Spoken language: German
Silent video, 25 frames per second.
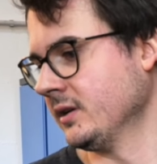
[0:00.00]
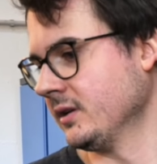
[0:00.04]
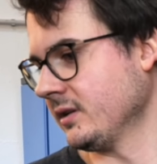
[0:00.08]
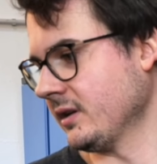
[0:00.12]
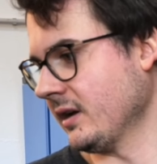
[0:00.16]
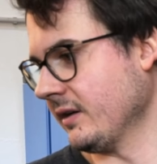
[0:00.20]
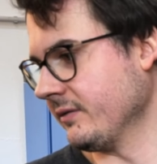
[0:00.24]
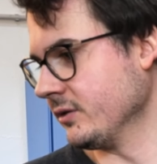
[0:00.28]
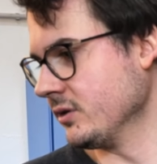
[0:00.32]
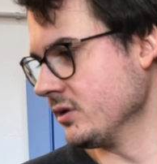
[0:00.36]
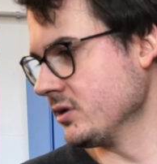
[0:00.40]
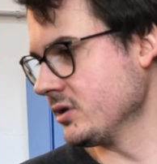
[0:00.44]

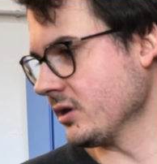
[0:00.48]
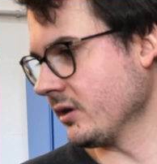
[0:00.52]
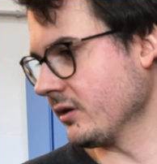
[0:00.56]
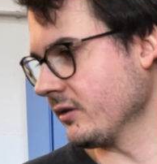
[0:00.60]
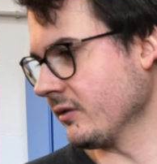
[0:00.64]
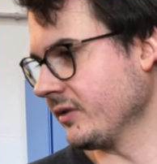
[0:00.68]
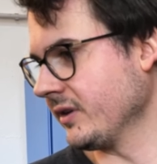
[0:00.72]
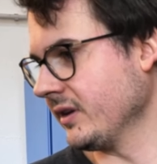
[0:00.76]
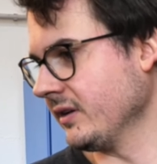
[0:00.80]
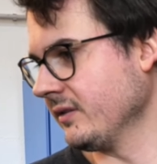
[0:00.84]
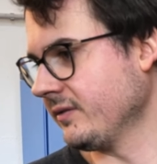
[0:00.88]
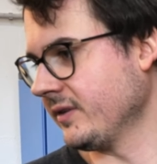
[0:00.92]
Da wünsche ich euch
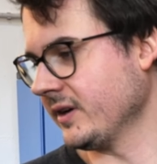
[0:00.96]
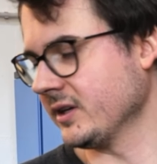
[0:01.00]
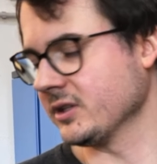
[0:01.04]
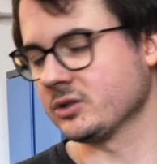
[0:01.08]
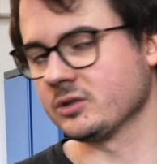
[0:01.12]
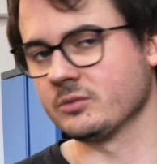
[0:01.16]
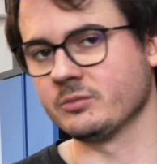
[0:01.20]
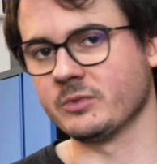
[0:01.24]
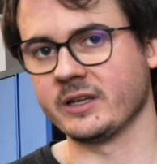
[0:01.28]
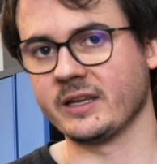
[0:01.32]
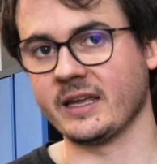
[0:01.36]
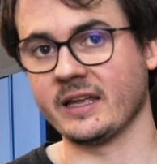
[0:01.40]
auf jeden Fall
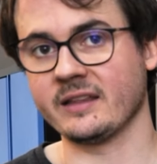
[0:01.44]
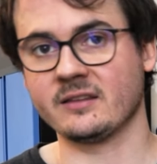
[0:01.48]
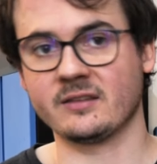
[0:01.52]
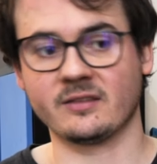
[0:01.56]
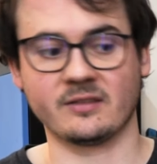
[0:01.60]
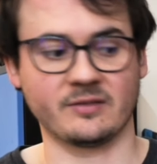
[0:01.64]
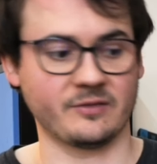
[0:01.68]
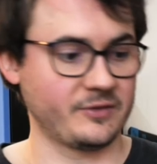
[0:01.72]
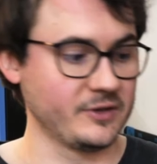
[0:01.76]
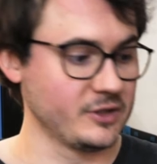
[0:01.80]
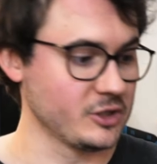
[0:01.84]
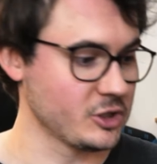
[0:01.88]
schon mal
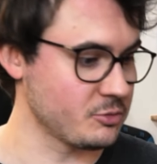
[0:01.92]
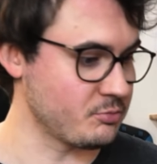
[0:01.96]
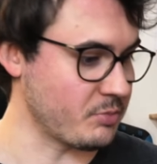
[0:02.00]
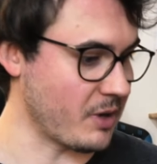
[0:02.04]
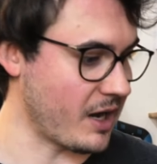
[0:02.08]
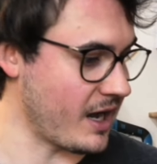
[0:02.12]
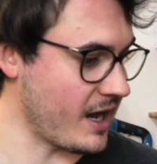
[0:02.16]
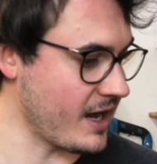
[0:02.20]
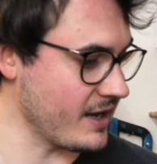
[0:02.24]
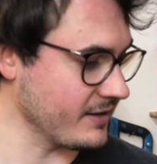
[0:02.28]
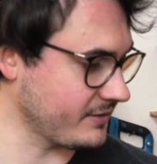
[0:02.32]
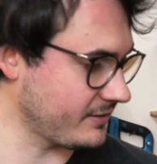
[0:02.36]
jetzt viel
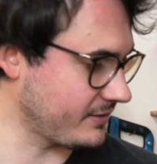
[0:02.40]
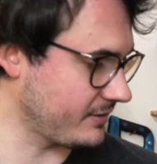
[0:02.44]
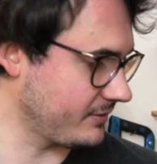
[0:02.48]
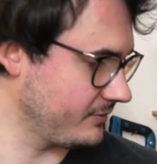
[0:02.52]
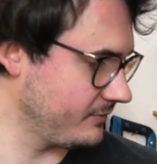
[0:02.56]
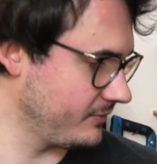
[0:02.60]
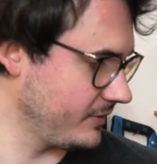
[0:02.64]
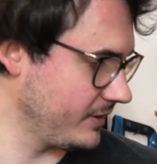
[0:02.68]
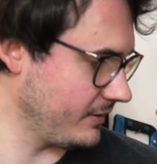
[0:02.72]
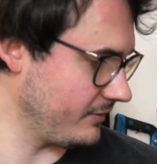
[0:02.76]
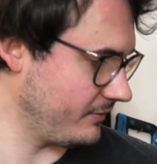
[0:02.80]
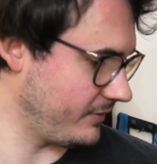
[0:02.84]
Spaß.
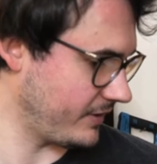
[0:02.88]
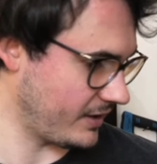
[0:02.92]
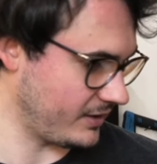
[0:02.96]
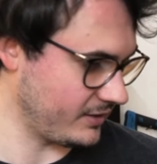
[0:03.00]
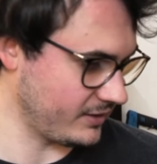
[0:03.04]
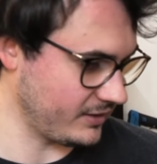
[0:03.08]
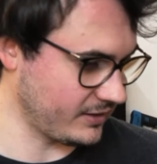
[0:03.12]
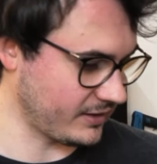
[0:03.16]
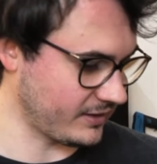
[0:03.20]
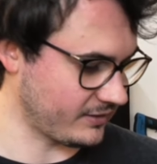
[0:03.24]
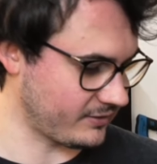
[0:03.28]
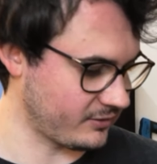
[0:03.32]
Wir werden
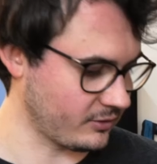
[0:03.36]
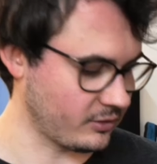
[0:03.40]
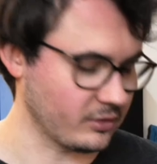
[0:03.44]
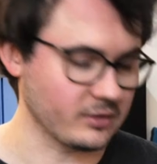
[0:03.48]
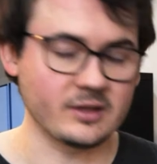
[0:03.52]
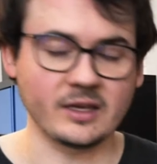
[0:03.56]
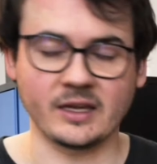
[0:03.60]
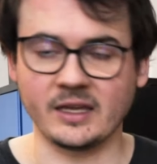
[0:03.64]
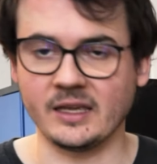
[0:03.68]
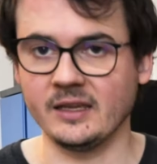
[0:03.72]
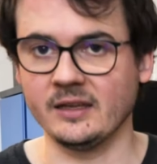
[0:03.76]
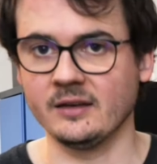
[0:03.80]
den jetzt noch
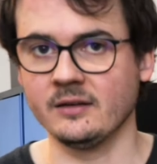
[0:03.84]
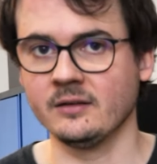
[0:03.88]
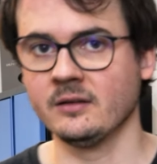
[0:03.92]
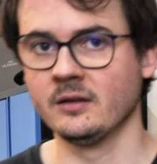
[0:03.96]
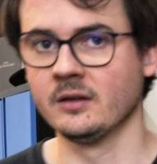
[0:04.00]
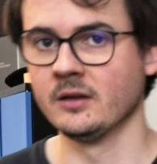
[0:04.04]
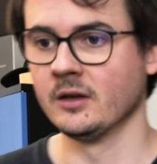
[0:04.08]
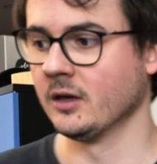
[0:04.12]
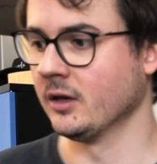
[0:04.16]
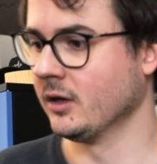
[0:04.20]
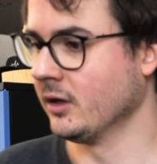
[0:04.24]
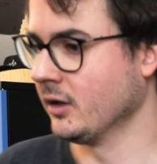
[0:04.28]

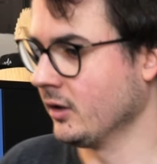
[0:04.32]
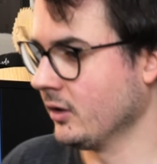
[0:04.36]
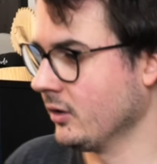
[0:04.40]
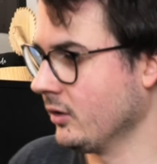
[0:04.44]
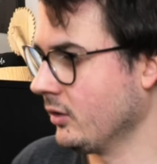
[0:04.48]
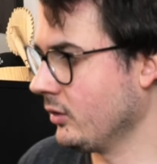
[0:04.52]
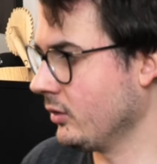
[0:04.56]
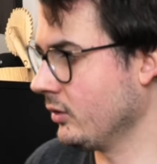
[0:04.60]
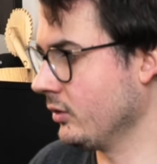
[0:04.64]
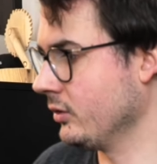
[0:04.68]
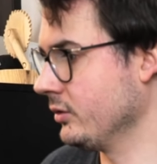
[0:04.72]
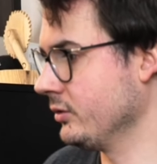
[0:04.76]
drehen.
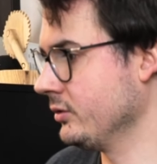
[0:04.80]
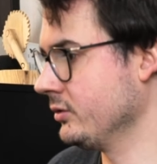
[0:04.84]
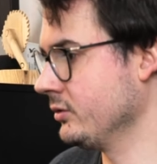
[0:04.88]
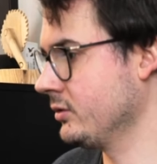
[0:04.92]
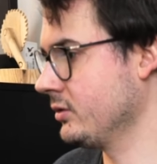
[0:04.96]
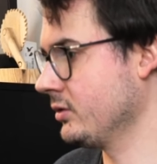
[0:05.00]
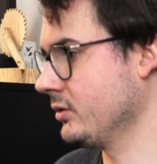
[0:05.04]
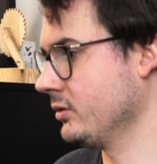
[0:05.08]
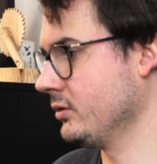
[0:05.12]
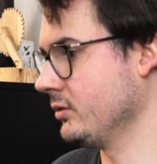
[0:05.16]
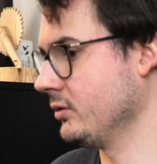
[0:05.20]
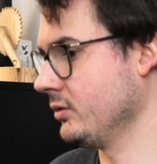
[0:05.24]
Und
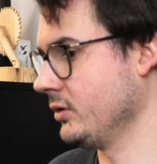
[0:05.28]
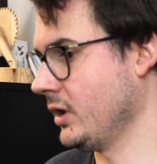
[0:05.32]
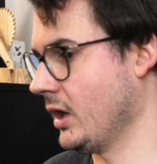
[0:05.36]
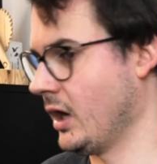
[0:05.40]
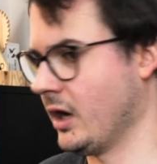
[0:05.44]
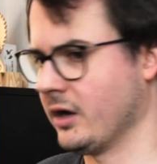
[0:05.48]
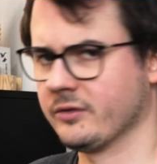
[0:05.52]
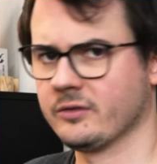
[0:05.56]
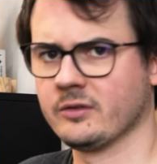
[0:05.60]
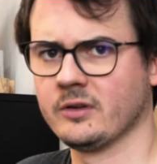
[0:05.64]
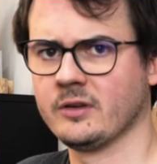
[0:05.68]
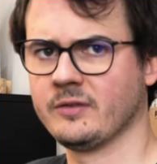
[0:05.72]
ja,
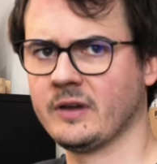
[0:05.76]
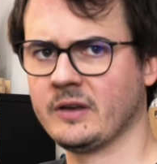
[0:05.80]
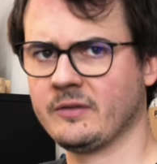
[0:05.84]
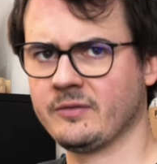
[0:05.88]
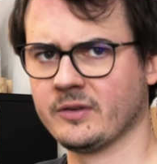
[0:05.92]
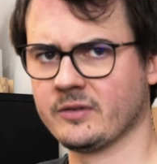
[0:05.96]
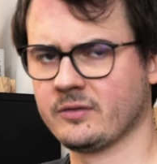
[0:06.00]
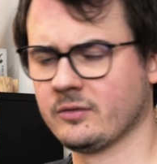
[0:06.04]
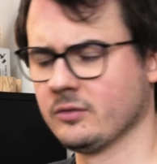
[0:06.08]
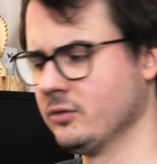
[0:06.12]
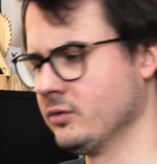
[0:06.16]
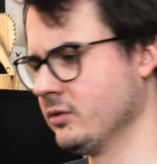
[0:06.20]
also ich werde
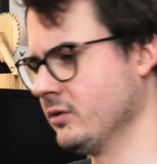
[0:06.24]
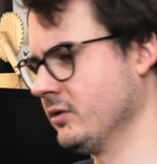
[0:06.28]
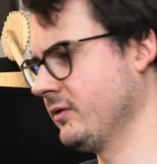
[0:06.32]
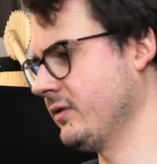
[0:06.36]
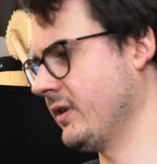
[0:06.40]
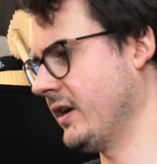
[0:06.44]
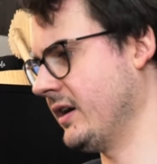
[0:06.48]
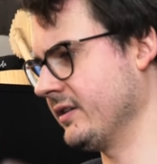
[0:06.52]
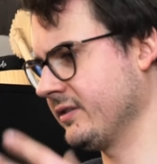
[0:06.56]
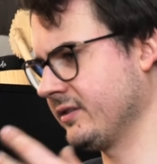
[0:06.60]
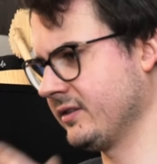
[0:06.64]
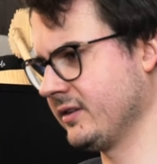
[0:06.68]
versuchen
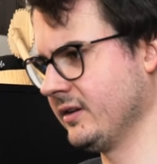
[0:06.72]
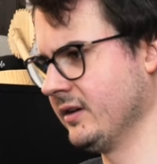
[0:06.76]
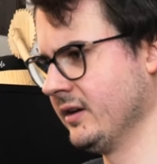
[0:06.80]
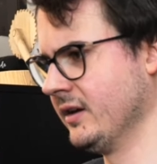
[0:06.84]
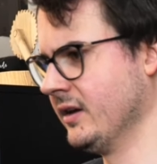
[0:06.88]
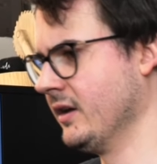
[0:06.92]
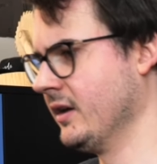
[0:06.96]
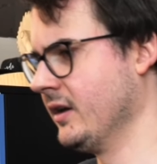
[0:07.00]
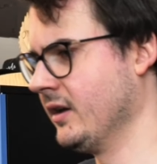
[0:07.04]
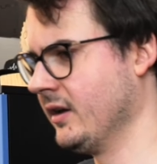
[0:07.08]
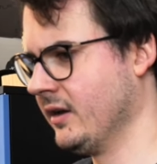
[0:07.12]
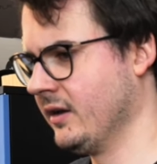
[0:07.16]
quasi
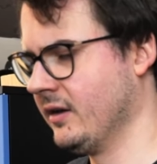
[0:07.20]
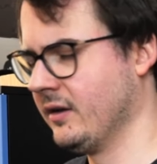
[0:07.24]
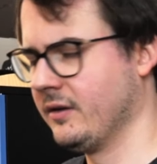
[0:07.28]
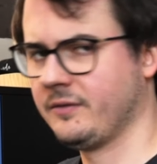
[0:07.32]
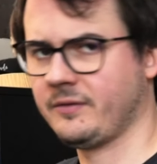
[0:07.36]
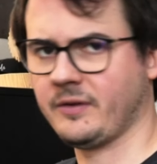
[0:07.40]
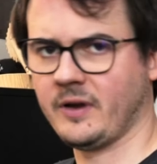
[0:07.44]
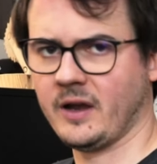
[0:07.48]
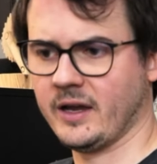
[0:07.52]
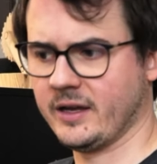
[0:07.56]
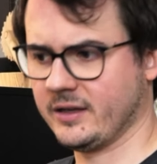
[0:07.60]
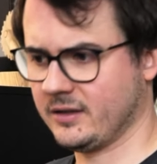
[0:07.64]

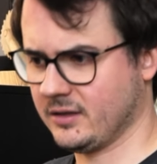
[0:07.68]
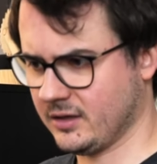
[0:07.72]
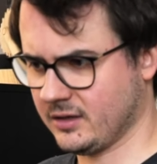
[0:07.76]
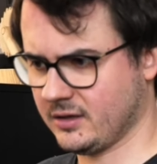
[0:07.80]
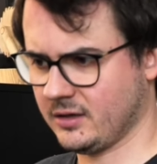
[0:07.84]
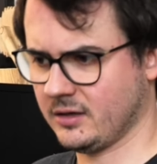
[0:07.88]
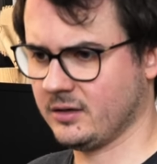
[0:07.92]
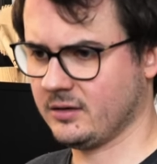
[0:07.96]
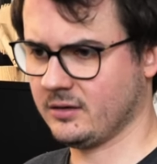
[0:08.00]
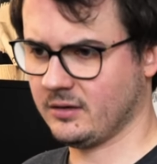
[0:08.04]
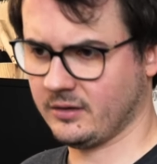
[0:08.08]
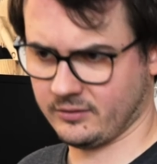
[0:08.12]
Freitag,
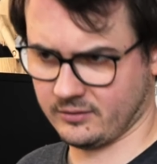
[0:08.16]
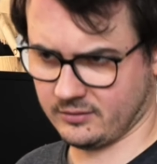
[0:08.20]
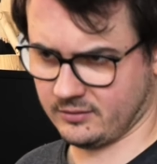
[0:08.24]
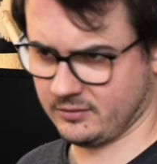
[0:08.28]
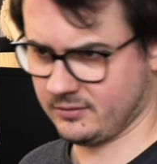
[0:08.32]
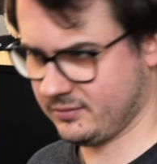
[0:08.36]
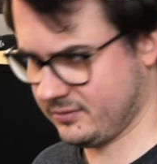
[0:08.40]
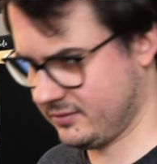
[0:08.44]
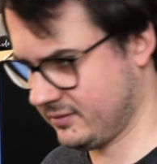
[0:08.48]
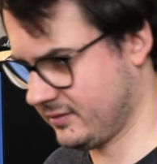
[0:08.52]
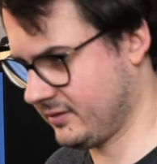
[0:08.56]
also